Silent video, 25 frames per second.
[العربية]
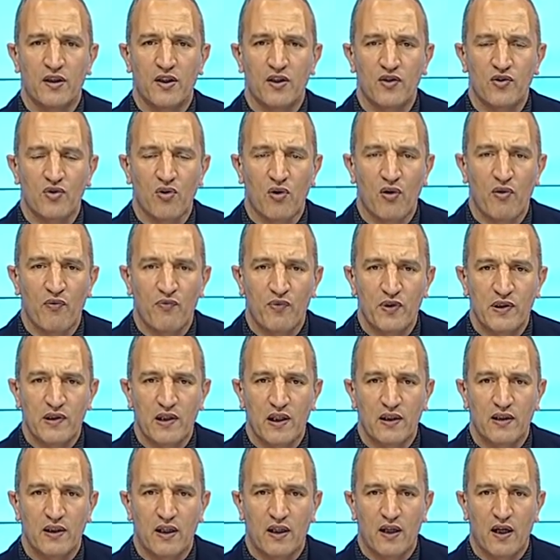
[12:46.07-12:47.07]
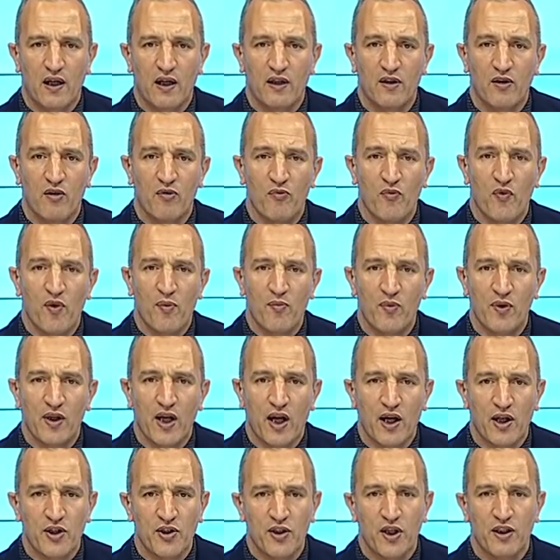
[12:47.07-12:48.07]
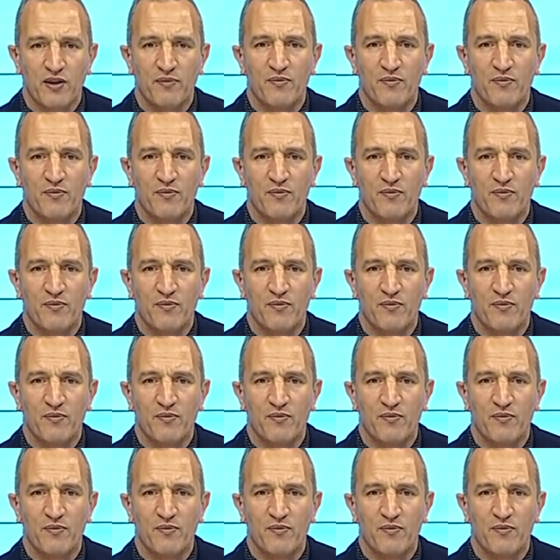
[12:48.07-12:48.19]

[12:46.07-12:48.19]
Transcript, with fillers: الصحف الصادره اليوم ومناقشه